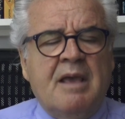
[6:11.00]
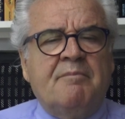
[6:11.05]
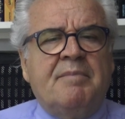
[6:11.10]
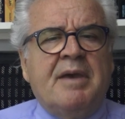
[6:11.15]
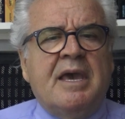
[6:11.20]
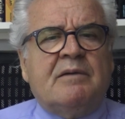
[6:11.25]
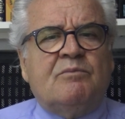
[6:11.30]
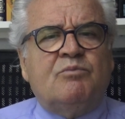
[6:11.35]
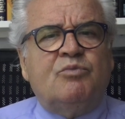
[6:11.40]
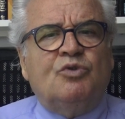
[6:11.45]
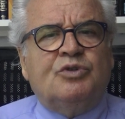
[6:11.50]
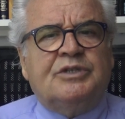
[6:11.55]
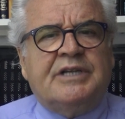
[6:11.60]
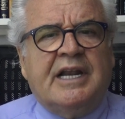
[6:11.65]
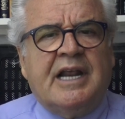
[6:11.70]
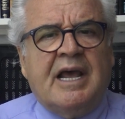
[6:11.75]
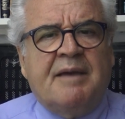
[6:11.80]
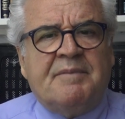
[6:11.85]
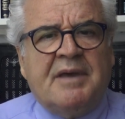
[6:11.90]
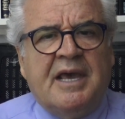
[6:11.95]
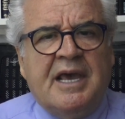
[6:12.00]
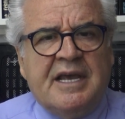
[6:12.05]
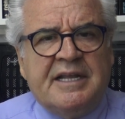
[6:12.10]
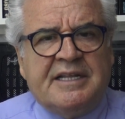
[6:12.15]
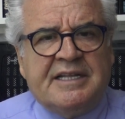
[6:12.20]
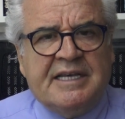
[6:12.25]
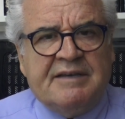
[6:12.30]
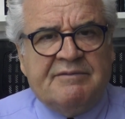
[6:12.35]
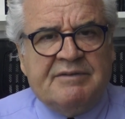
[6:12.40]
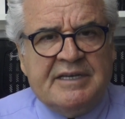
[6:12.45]
Pek muhterem
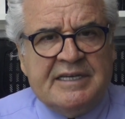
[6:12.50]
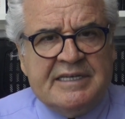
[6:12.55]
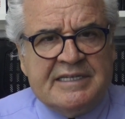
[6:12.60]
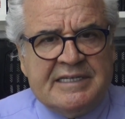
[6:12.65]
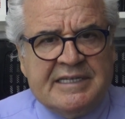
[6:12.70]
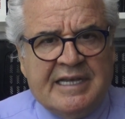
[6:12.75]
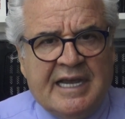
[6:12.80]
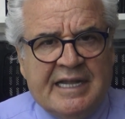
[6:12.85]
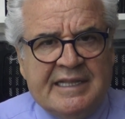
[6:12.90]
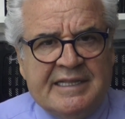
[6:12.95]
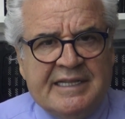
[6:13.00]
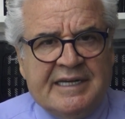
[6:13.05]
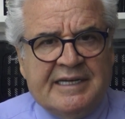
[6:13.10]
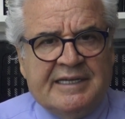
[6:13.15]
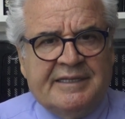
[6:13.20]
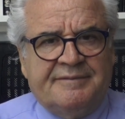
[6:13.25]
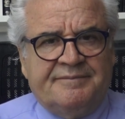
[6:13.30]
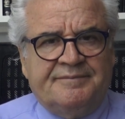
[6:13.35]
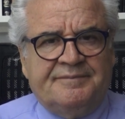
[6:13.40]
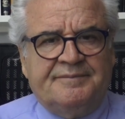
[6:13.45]
ETV izleyenleri.